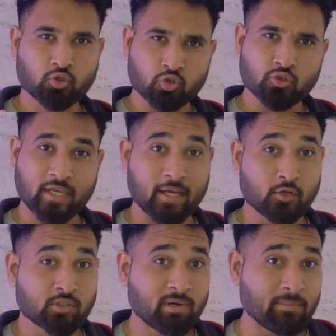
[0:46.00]
दोस्तों जो
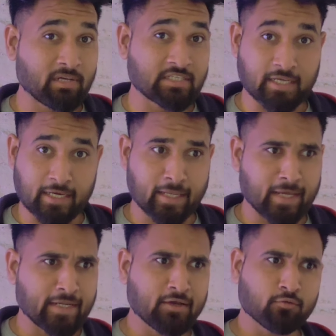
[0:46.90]
सेकंड न्यूज़ हमारे पास निकल
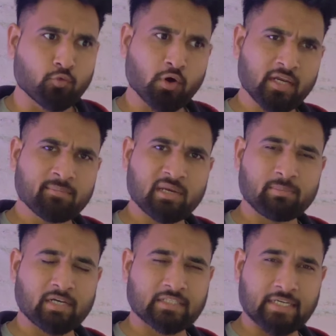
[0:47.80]
के आ रही है वो रही
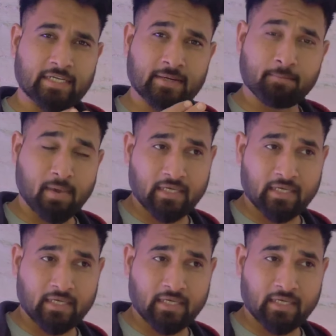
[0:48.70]
हमारे पास इंडियन